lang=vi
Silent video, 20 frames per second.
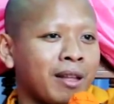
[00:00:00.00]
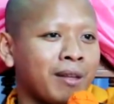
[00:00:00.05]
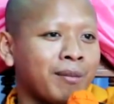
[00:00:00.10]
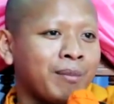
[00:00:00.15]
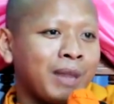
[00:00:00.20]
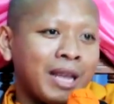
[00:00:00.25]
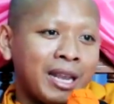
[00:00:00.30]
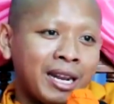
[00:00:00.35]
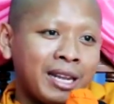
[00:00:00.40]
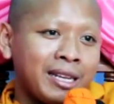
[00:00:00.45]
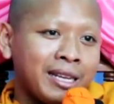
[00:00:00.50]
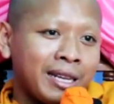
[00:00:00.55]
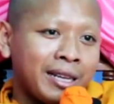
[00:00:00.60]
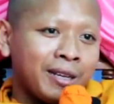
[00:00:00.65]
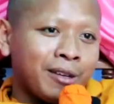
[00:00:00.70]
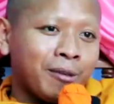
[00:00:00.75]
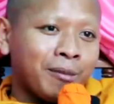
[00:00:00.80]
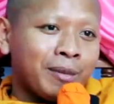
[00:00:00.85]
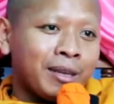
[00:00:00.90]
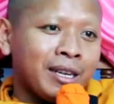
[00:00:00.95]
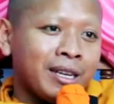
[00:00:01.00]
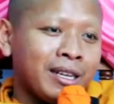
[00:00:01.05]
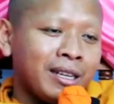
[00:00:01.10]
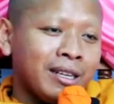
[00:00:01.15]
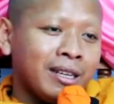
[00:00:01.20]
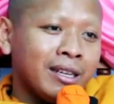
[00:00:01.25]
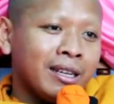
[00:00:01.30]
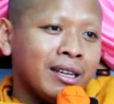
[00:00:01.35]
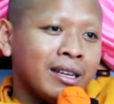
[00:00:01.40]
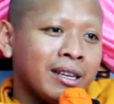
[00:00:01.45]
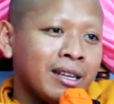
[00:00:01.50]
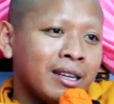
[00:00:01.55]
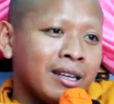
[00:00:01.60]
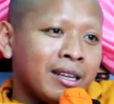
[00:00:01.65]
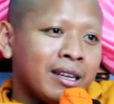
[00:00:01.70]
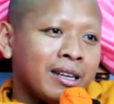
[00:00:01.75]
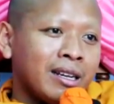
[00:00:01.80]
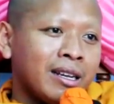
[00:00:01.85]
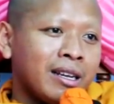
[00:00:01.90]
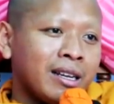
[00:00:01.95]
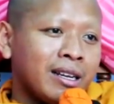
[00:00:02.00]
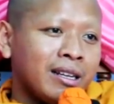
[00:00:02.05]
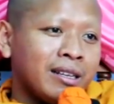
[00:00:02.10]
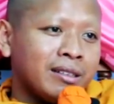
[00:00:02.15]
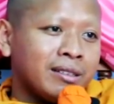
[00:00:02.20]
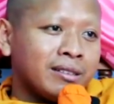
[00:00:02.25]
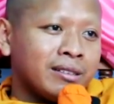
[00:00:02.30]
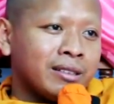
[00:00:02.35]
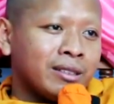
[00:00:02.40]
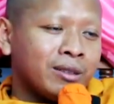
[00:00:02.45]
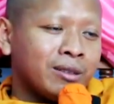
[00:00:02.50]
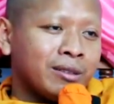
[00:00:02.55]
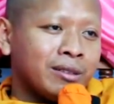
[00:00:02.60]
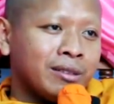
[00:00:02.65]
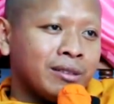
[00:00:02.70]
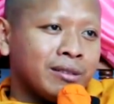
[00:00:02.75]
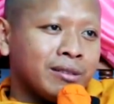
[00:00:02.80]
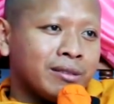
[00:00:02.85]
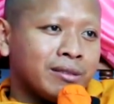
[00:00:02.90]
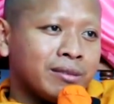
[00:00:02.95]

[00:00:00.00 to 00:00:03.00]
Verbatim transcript: mẹ đấy nhận vô mẹ đấy đôi